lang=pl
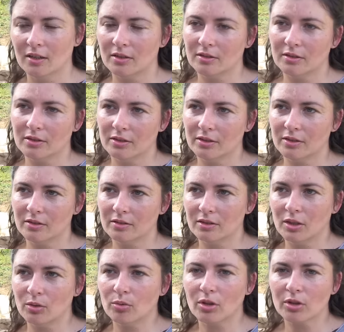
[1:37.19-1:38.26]
y,
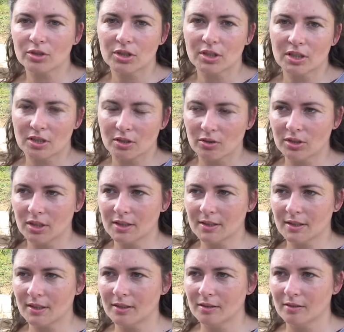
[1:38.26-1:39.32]
nie ukąsi naszego
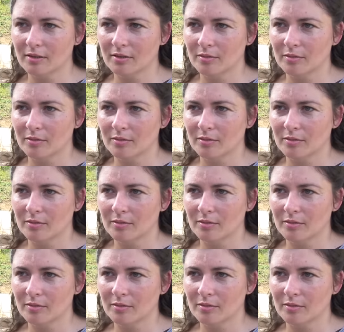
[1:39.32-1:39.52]
dziecka? Mhm.